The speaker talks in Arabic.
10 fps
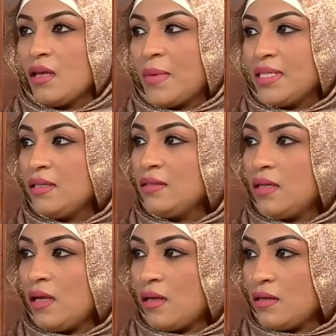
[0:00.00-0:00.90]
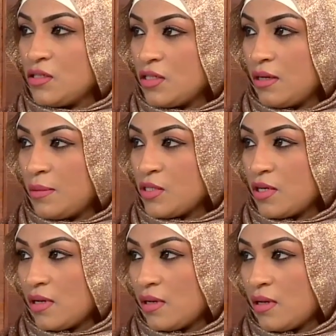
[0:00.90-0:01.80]
بعدين آه، نجي
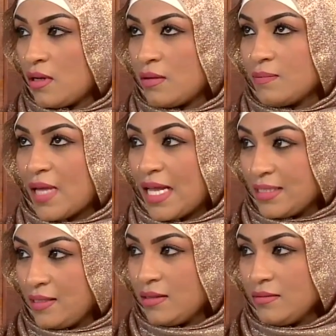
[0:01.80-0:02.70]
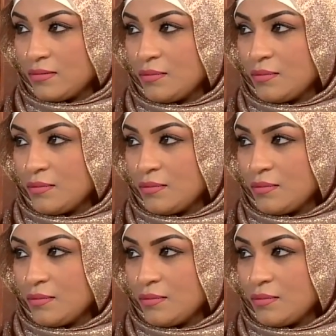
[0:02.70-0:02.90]
للبشره العاديه